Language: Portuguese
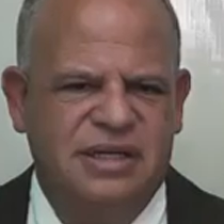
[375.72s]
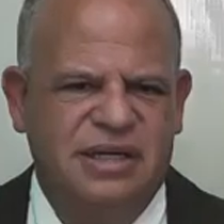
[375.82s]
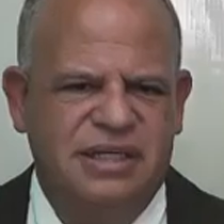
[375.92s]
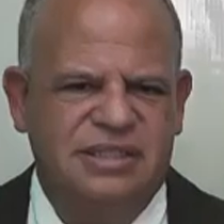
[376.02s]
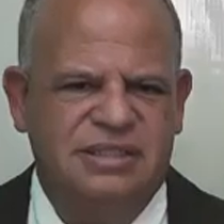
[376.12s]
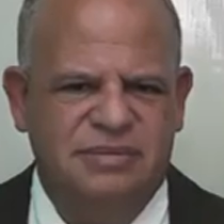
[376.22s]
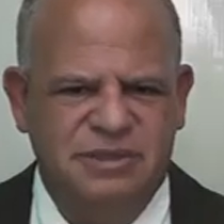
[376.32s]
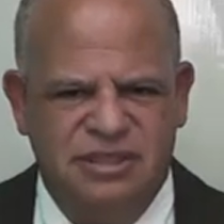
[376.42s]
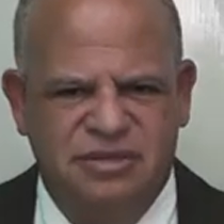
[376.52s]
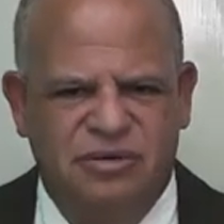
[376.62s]
Casa de
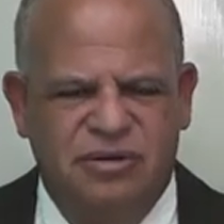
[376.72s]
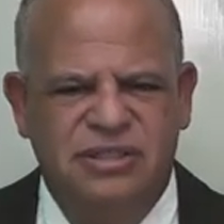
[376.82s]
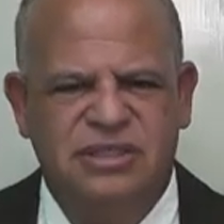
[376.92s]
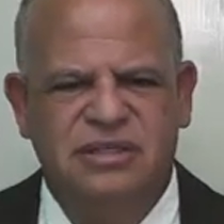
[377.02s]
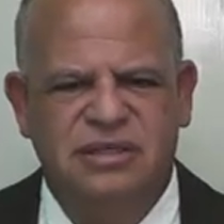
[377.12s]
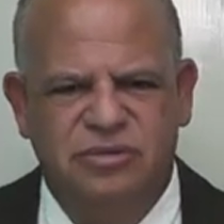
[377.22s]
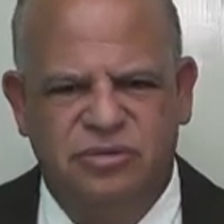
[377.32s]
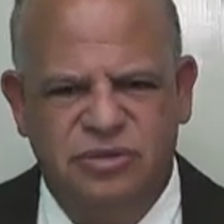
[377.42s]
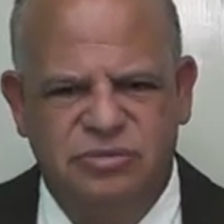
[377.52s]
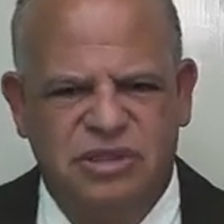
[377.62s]
Misericórdia e
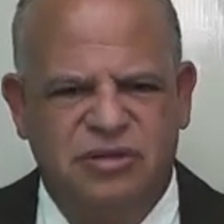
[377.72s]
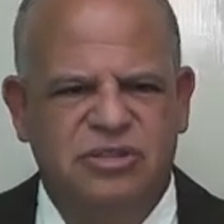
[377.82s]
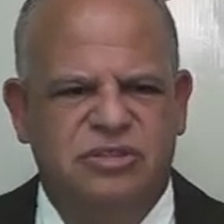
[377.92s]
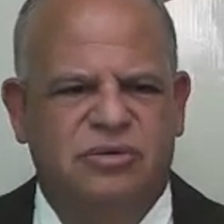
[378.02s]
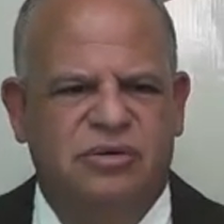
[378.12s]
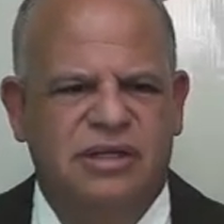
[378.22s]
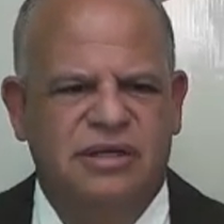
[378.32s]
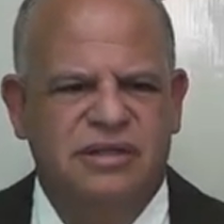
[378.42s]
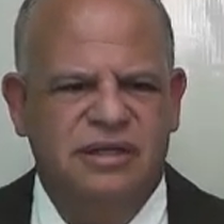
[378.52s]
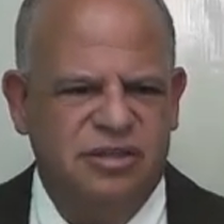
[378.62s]
do Hospital
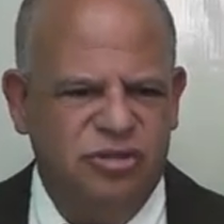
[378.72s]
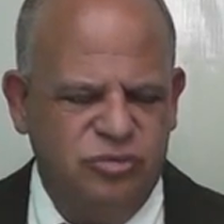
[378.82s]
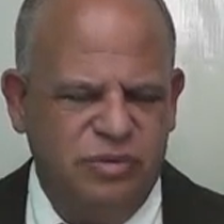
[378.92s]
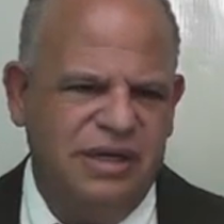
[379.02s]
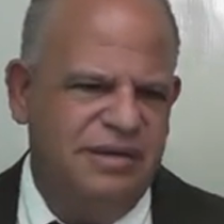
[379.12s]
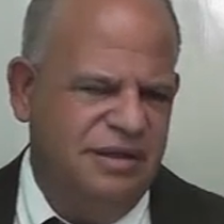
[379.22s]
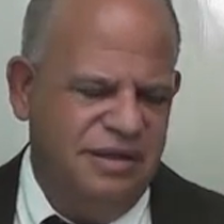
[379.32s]
Escola de Itajubá,